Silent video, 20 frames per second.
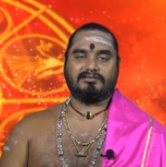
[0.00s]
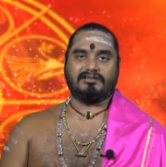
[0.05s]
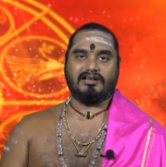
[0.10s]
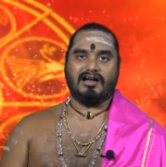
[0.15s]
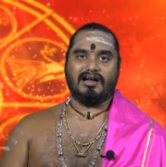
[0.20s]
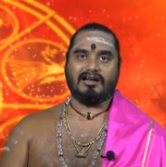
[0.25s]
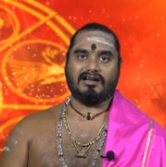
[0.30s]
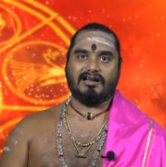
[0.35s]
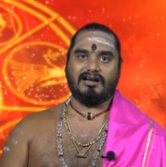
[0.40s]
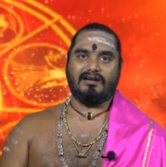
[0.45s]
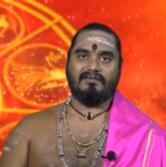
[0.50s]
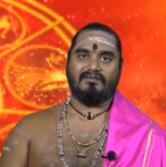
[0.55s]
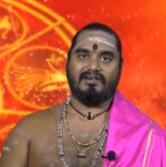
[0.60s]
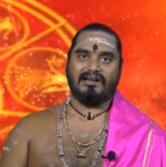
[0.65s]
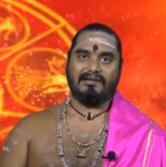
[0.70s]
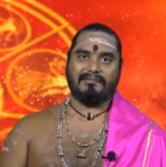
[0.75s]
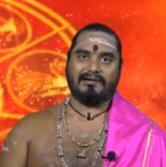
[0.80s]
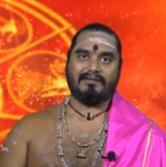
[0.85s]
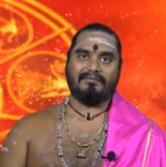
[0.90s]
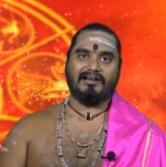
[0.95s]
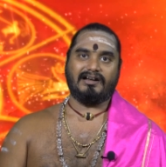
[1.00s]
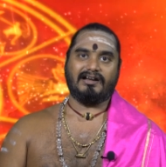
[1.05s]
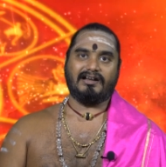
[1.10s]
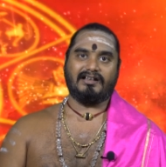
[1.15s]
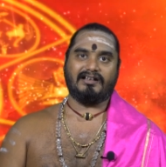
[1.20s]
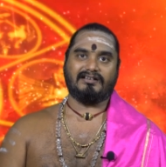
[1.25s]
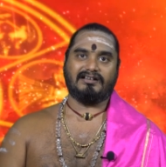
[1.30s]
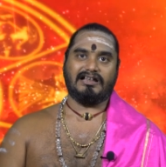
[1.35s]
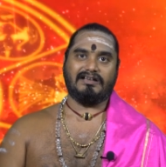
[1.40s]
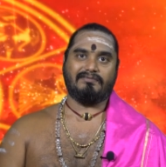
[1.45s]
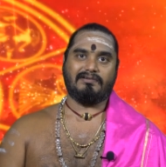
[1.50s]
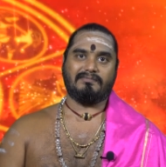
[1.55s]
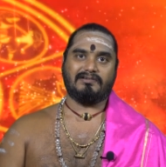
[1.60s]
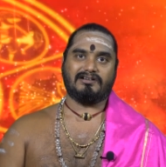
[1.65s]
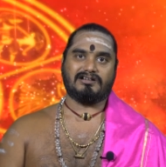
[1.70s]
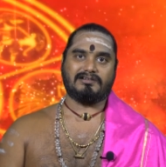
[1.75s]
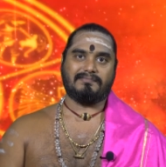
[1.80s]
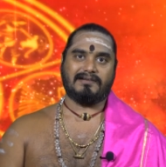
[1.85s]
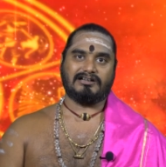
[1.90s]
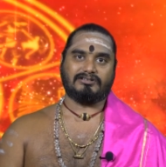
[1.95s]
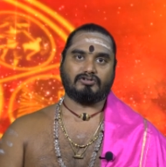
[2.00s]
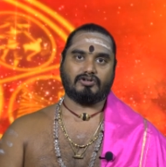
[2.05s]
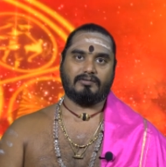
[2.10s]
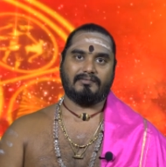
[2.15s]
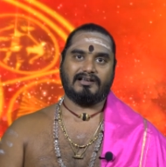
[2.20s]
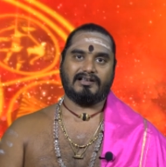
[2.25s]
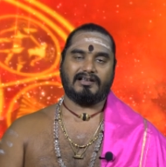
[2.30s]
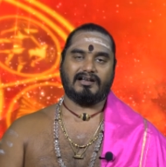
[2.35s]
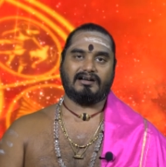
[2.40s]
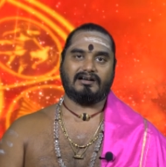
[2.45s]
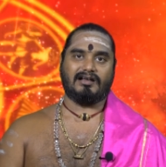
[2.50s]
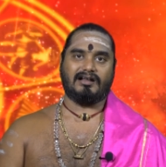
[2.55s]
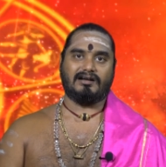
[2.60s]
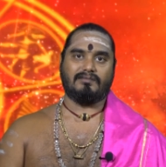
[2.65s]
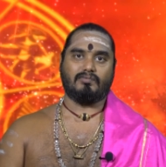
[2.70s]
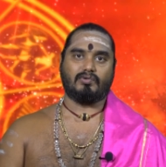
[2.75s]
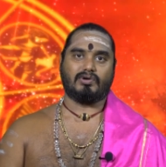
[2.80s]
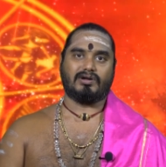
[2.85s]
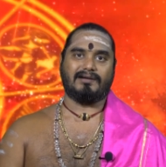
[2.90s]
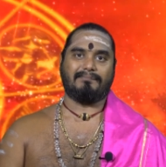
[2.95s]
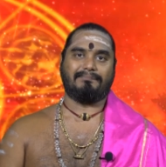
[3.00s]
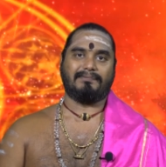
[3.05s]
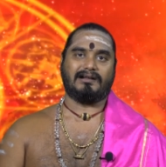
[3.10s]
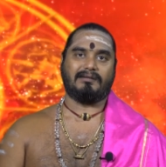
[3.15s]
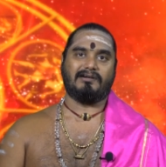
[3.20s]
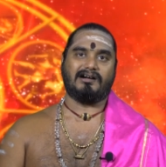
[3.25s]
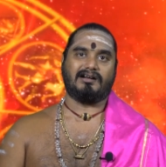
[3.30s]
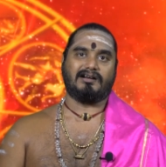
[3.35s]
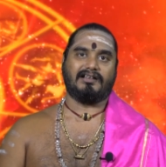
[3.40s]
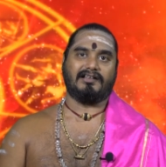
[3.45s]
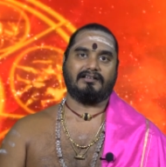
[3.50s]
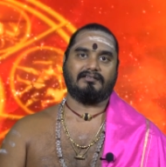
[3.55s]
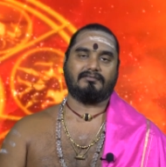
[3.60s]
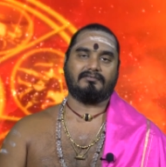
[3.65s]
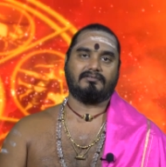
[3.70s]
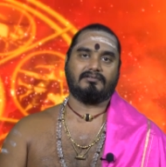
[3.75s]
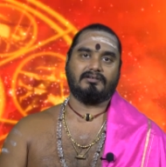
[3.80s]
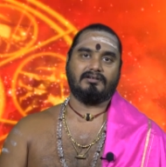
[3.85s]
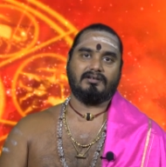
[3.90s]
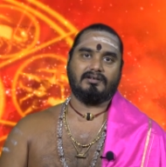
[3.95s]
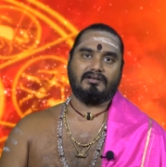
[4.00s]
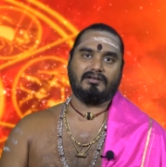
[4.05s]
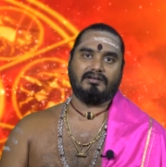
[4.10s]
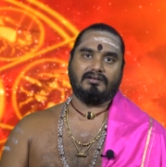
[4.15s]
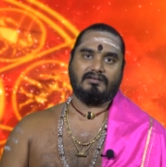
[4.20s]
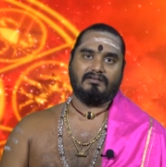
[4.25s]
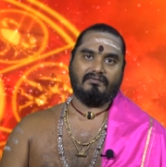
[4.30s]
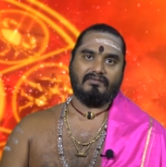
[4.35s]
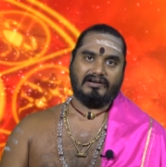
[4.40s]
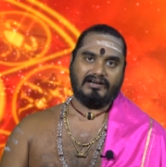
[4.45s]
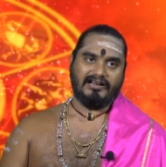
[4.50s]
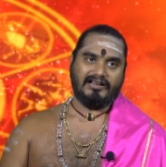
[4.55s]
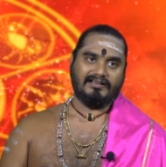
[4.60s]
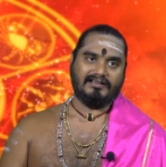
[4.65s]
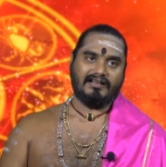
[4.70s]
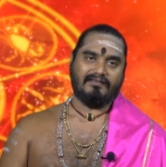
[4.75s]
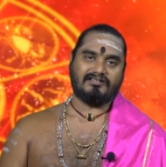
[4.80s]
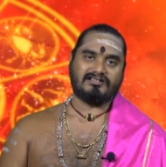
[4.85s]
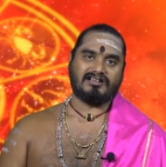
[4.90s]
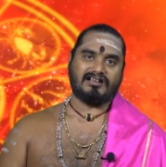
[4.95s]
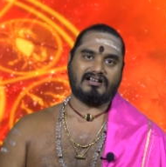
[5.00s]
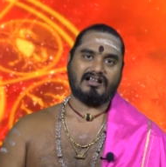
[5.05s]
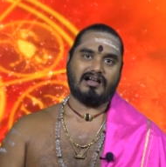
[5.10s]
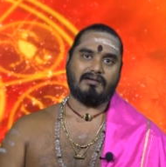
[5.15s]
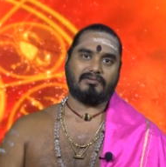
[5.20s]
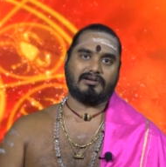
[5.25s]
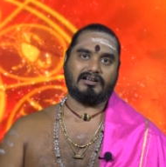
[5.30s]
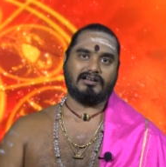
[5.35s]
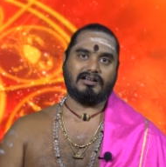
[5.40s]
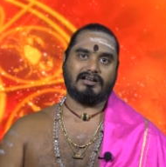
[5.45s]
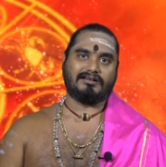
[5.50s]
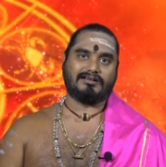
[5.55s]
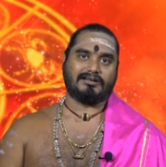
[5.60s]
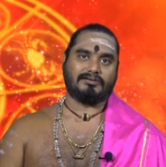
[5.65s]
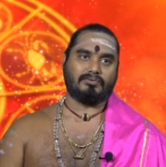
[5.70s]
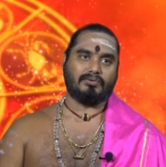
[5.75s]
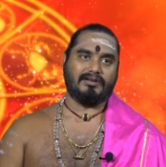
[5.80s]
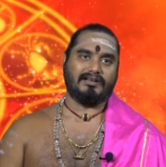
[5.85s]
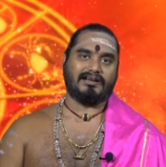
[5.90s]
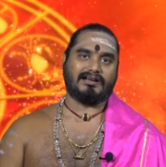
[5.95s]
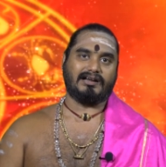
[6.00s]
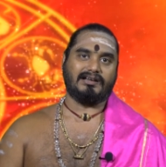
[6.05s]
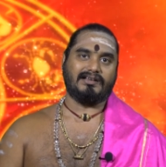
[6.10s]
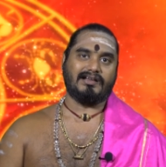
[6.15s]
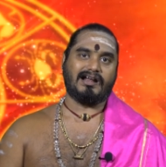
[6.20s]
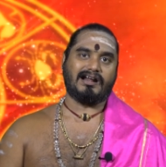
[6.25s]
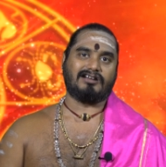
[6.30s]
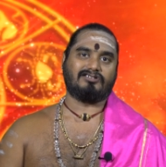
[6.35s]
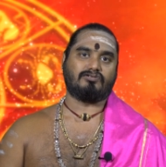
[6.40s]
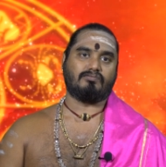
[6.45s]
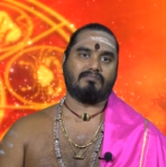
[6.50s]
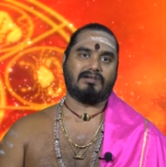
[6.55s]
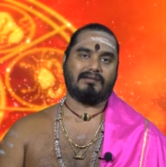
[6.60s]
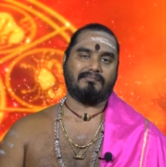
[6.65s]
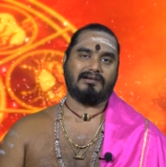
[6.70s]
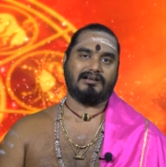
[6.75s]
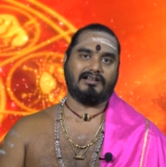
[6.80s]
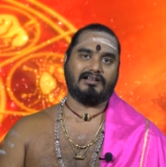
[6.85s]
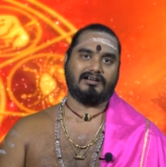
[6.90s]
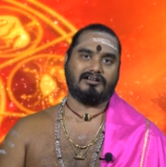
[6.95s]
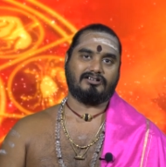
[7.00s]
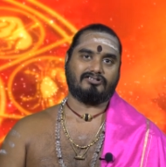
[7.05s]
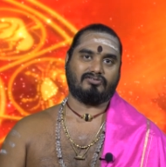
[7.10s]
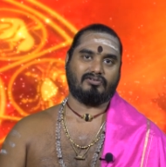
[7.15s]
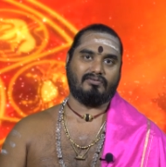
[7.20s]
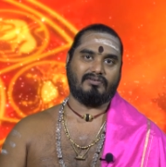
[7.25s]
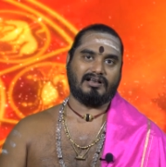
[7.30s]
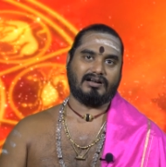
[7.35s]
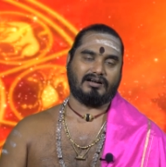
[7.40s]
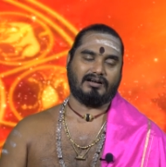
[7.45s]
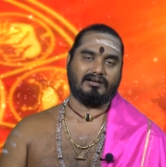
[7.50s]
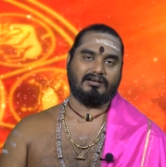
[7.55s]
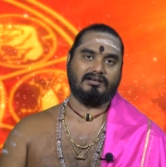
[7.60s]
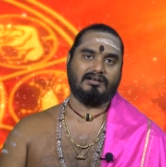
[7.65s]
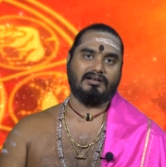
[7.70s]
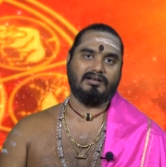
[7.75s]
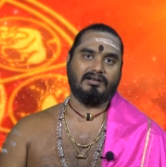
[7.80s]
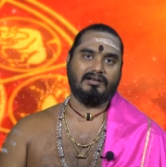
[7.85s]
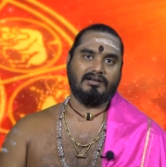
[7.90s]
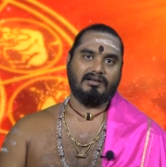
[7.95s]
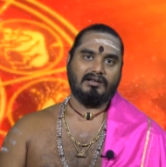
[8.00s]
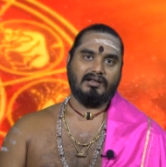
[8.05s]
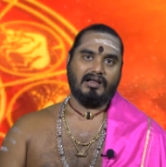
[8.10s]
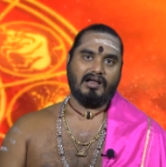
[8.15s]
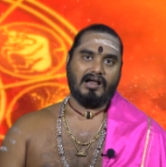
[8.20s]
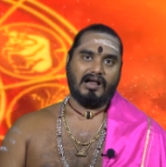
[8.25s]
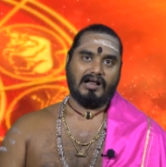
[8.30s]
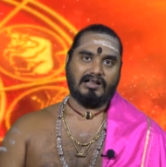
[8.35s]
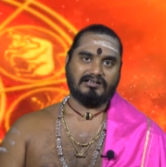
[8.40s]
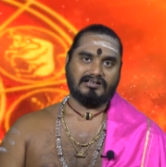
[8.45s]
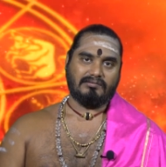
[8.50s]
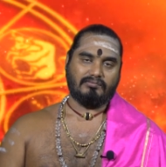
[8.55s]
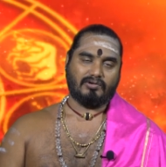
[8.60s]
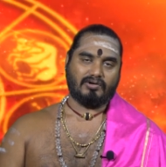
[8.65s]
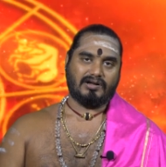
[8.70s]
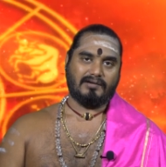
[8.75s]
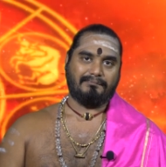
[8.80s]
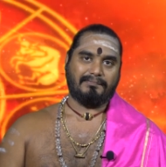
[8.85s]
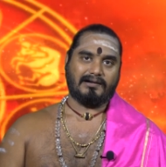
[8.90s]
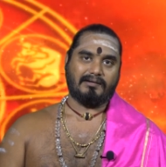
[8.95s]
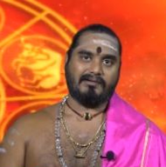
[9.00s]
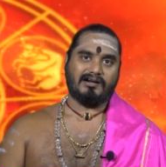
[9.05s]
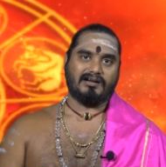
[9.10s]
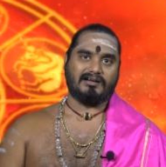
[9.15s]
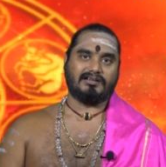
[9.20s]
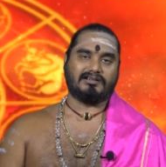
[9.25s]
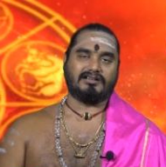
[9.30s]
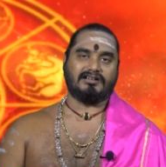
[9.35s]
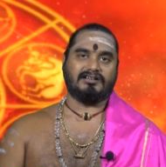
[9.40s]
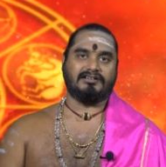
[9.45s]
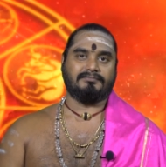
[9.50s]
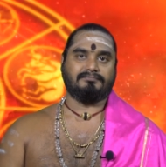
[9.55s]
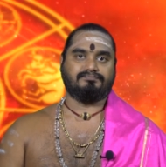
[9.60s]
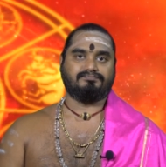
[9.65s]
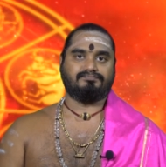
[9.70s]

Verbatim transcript: தாங்கள் வழிபட வேண்டிய தெய்வம் என்று பார்த்தோமேயானால் முருகப்பெருமானை வள்ளி தேவசேனாவுடன் இருக்கக்கூடிய கல்யாண சுப்பிரமணியர் என்று சொல்வார்கள் அந்த முருகப்பெருமானுக்கு